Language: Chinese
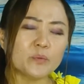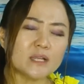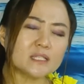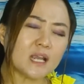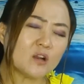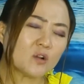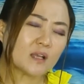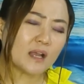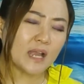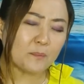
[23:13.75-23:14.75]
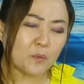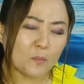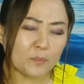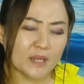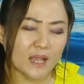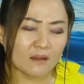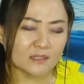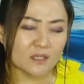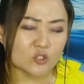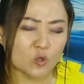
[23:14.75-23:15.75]
会陷入各样不必
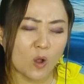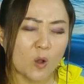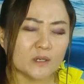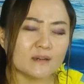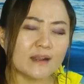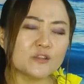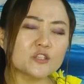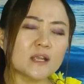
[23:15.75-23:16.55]
要的错误的人